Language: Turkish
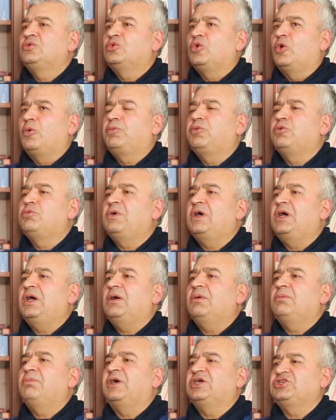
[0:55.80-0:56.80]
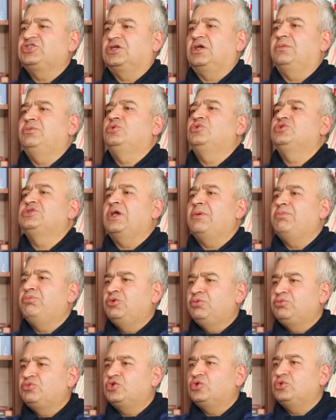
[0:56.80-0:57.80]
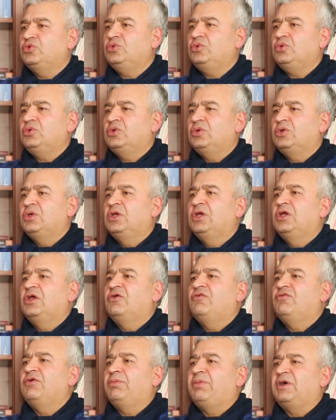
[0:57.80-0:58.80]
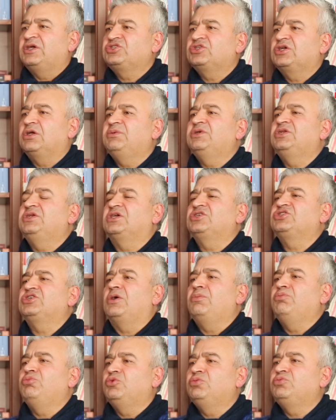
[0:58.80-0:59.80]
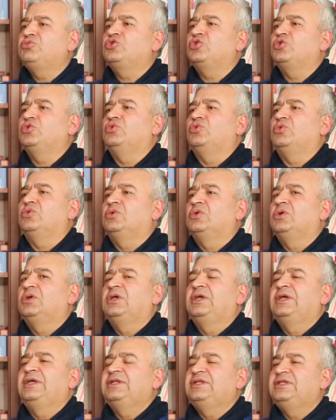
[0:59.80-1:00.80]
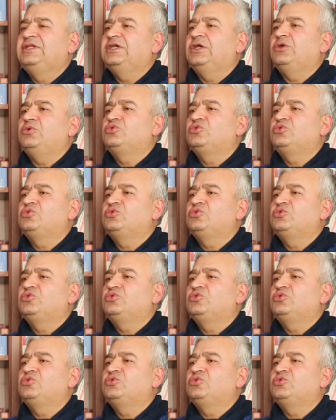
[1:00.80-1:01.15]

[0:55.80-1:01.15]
topluma başka bir düzen mümkün ve başka bir yaşam mümkün diye